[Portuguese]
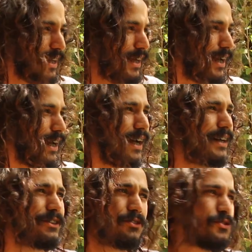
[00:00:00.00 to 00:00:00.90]

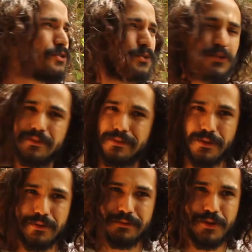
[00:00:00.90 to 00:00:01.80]
é, no, no,
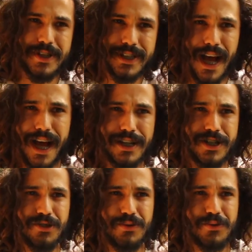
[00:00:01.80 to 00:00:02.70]
no, estádio,